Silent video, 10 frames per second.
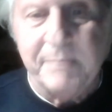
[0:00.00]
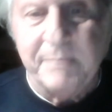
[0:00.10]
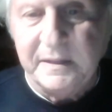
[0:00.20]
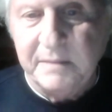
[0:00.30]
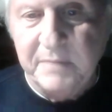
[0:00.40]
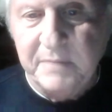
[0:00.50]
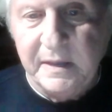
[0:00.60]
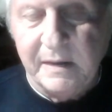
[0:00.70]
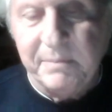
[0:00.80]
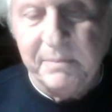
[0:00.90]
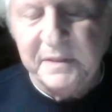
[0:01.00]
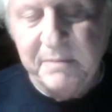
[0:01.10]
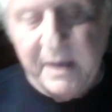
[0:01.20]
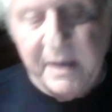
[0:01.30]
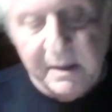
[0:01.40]
pandemia. La
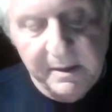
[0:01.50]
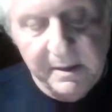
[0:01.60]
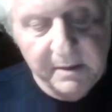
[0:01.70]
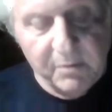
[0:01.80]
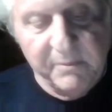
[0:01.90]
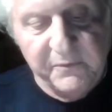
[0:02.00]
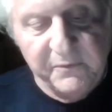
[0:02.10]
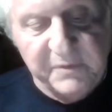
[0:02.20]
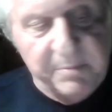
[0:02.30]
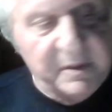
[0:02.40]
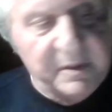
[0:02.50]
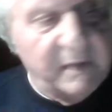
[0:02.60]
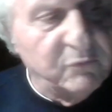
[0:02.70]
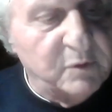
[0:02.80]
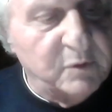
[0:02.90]
pandemia, come voi sapete,
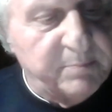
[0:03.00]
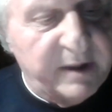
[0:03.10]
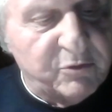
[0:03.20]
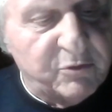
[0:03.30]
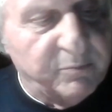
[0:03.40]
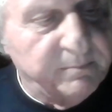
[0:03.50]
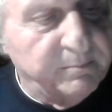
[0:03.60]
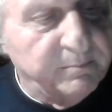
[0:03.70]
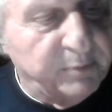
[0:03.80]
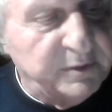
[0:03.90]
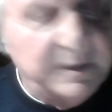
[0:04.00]
ha avuto il pregio un po' di